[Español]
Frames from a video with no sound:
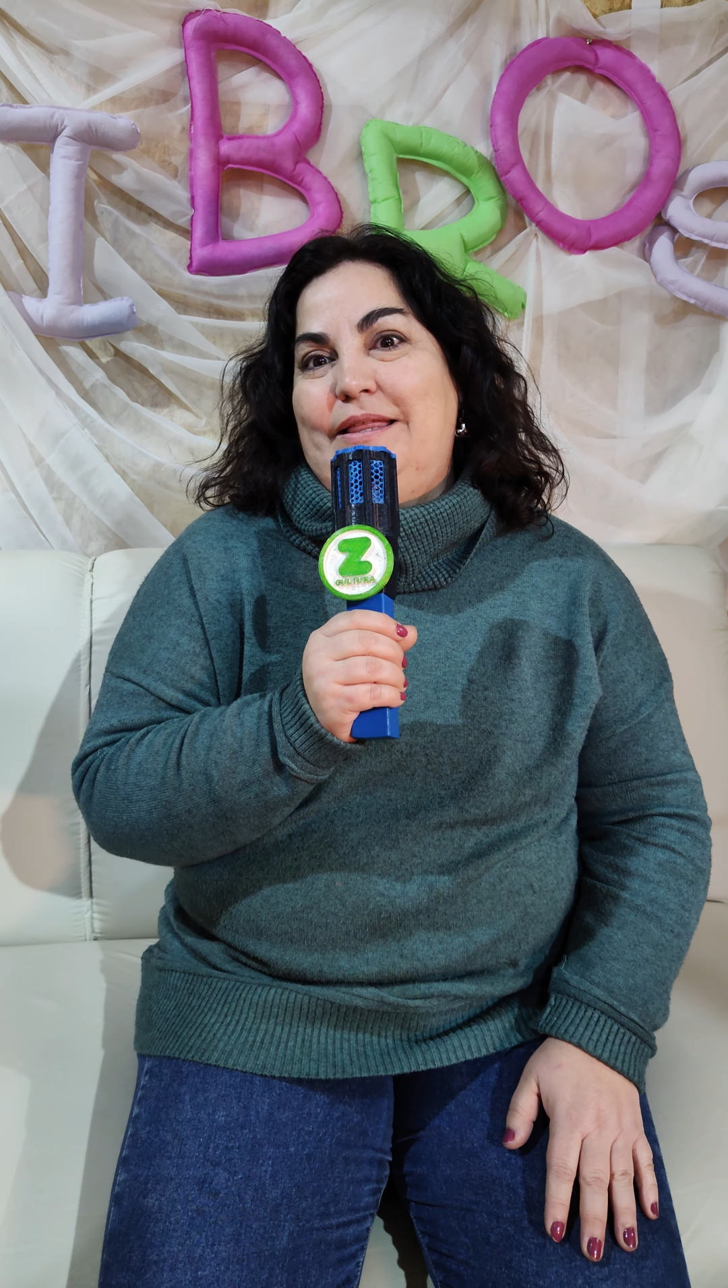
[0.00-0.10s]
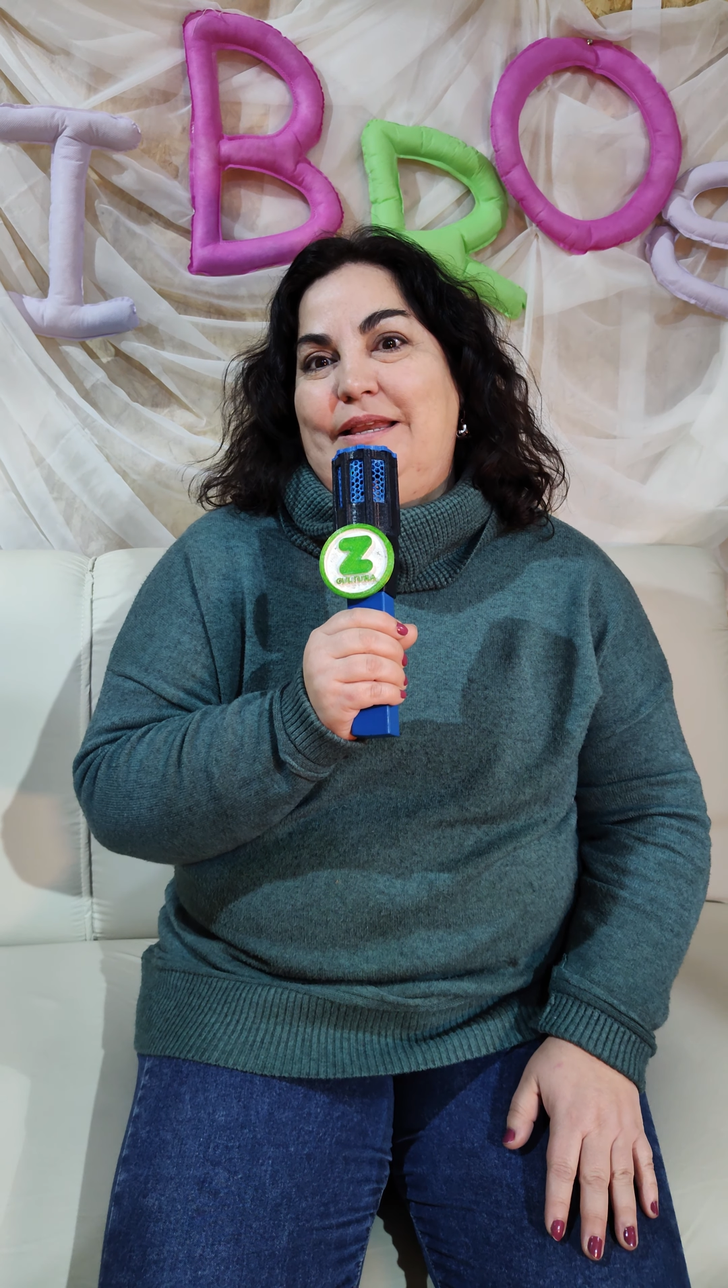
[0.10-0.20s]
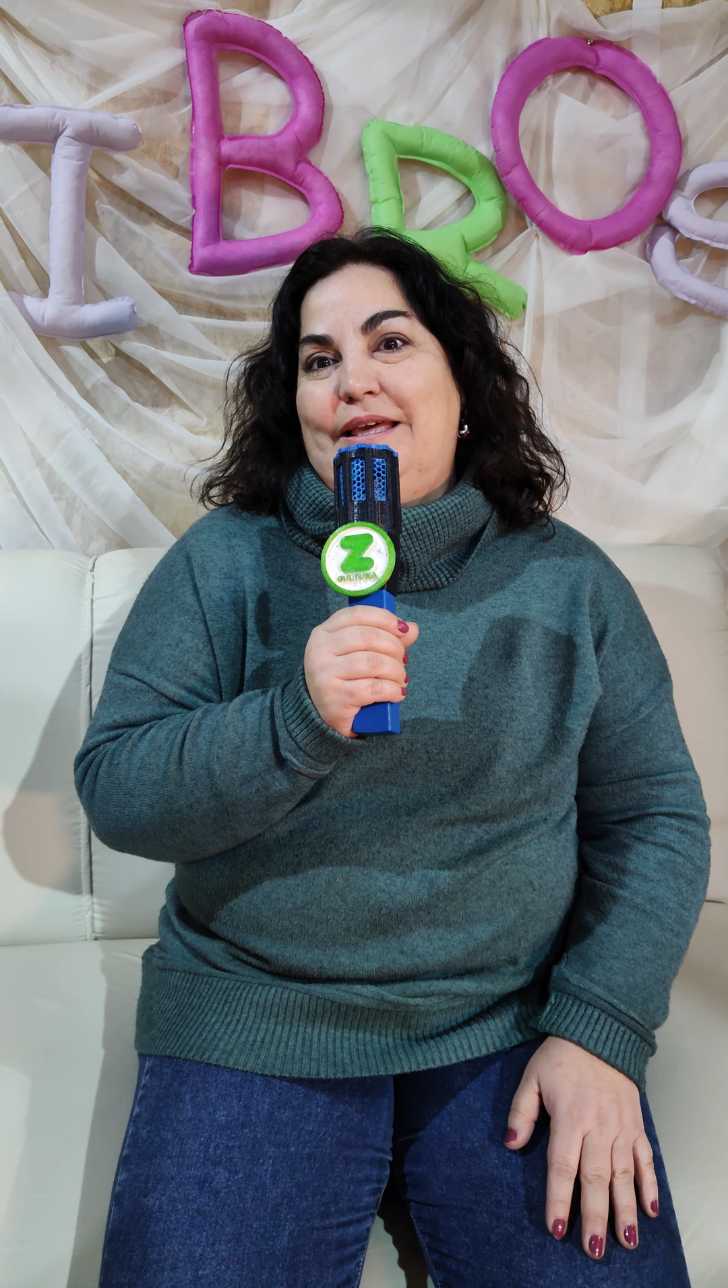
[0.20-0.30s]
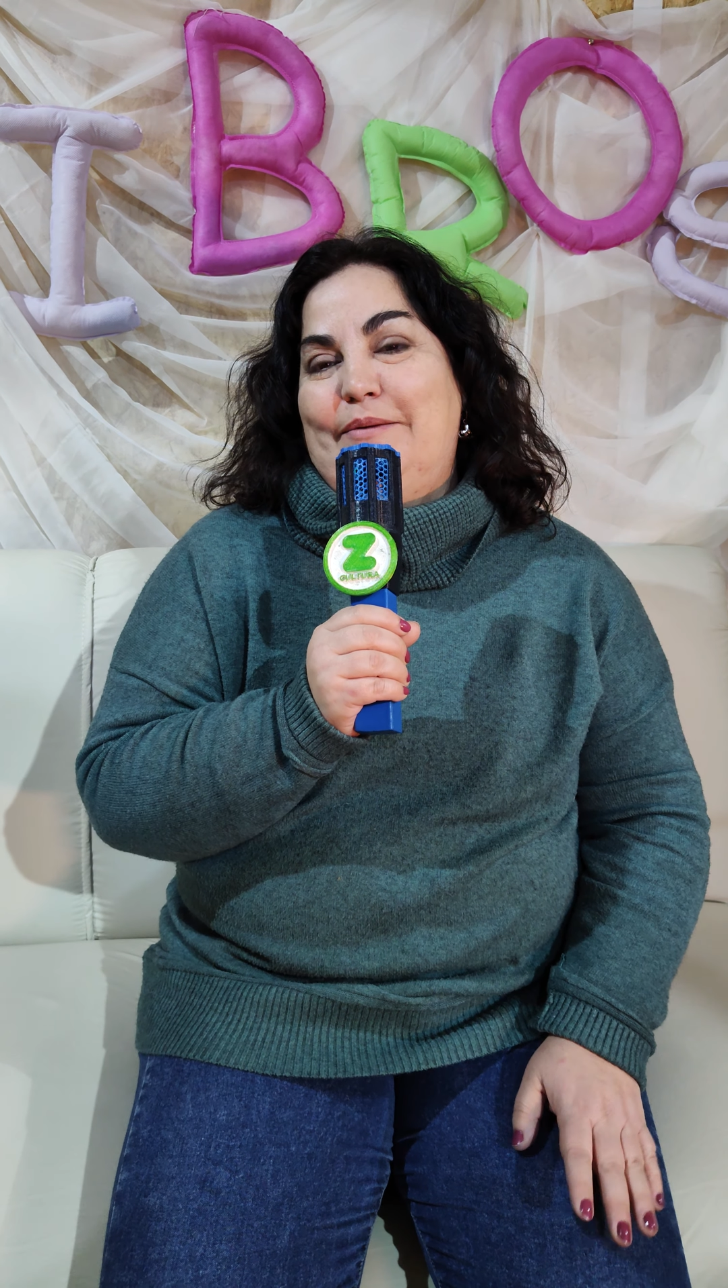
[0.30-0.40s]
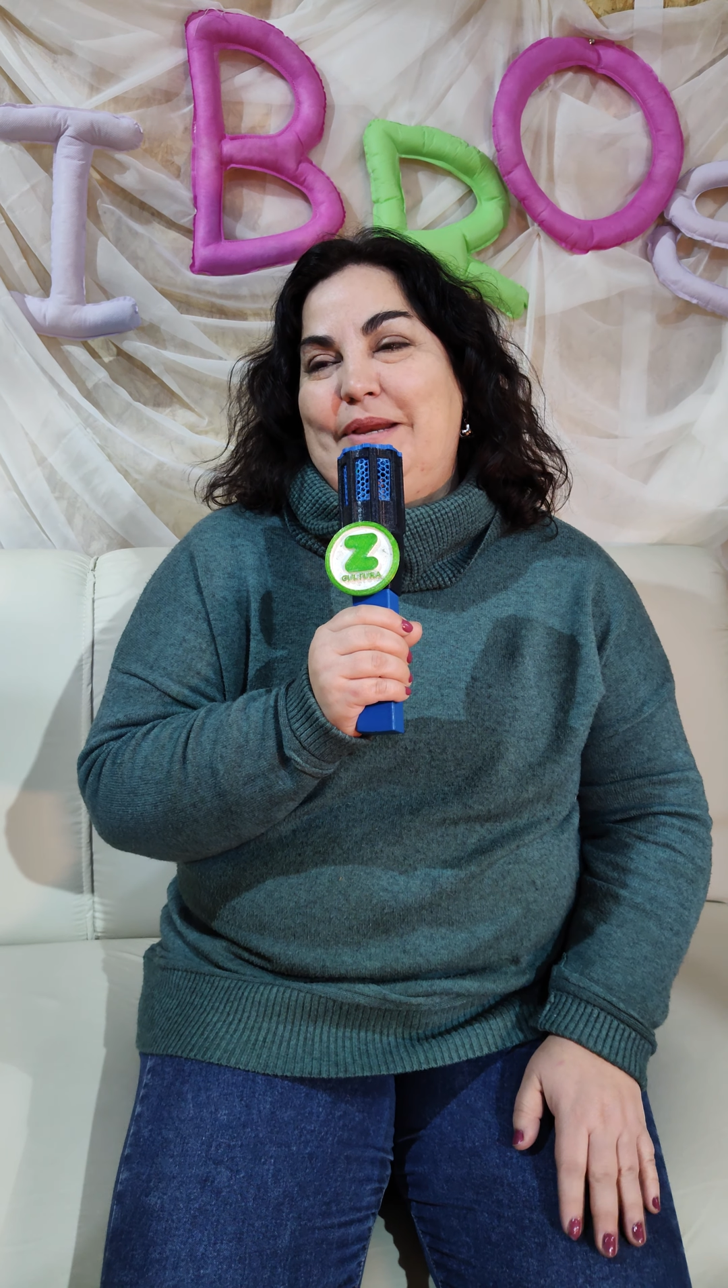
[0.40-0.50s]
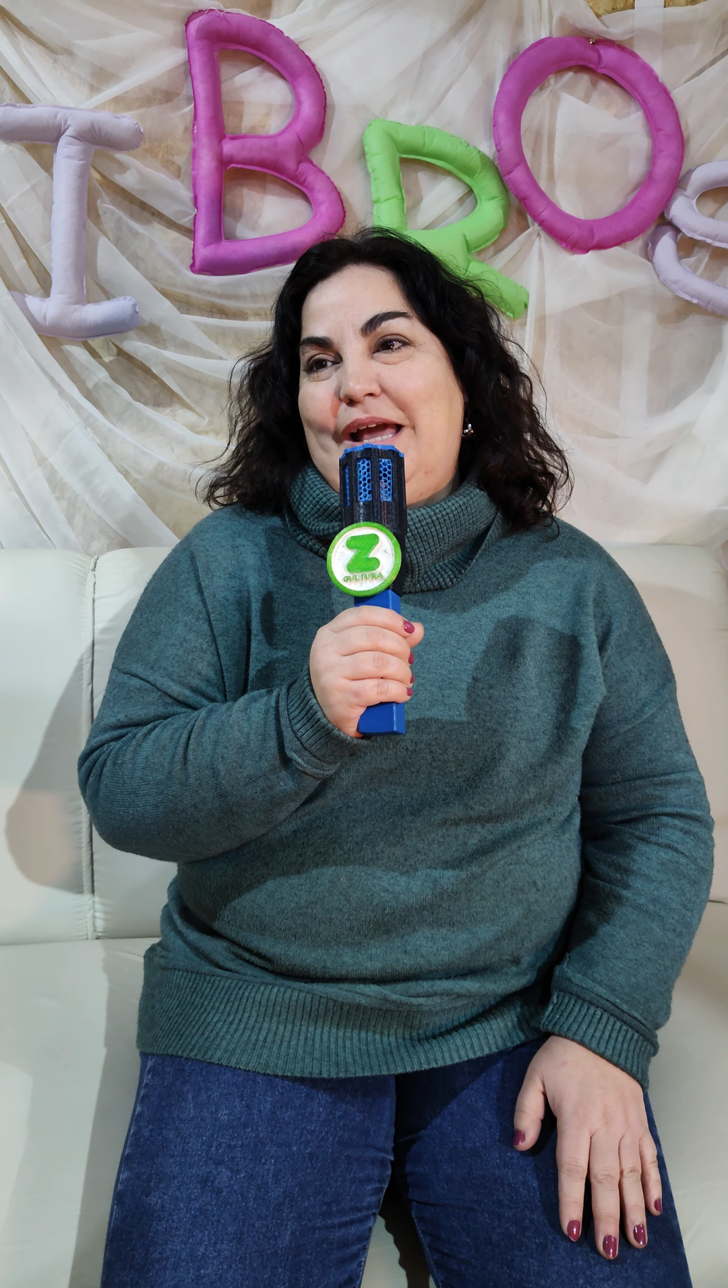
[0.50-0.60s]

que dirige